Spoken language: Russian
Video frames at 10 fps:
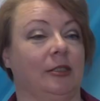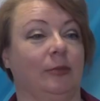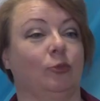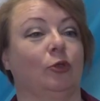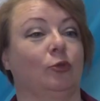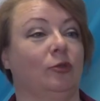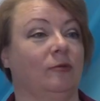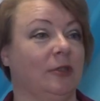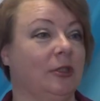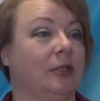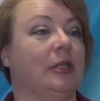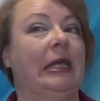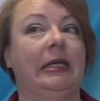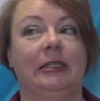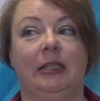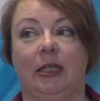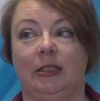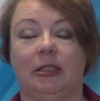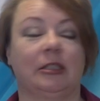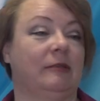Нам удалось выиграть для
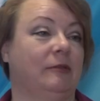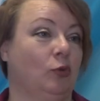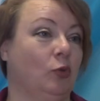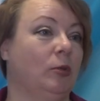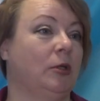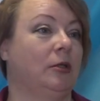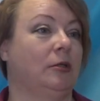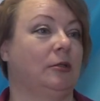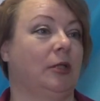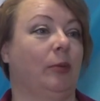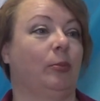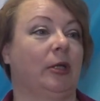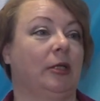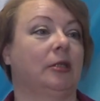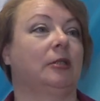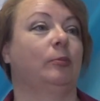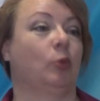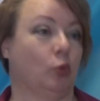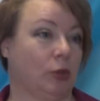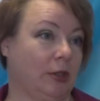детского дома на проект
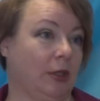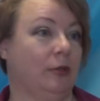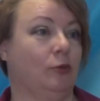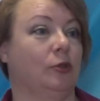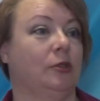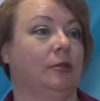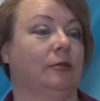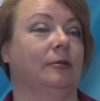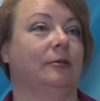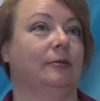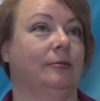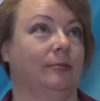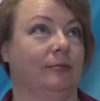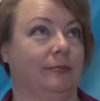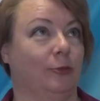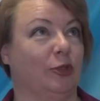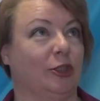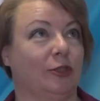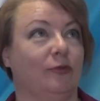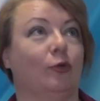«Просто», то есть э, он
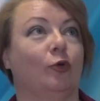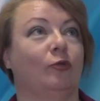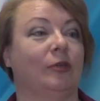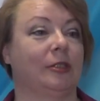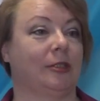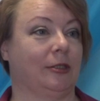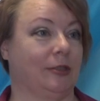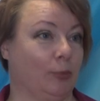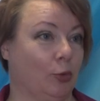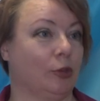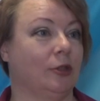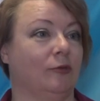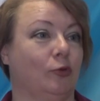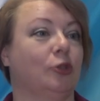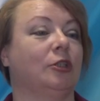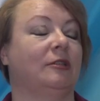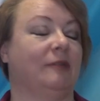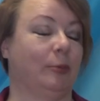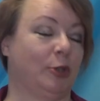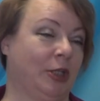расшифровывается «Спорт,
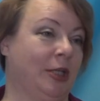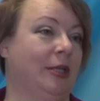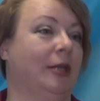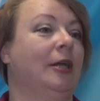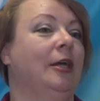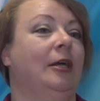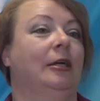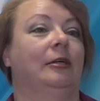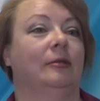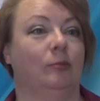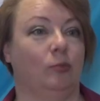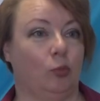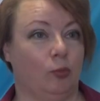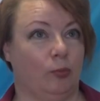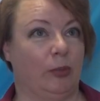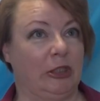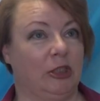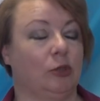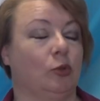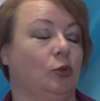творчество, общение», э,
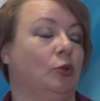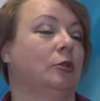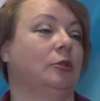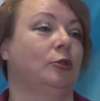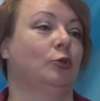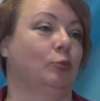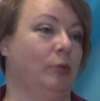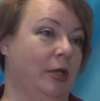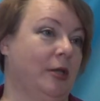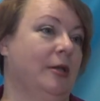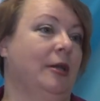почти 140 тысяч рублей.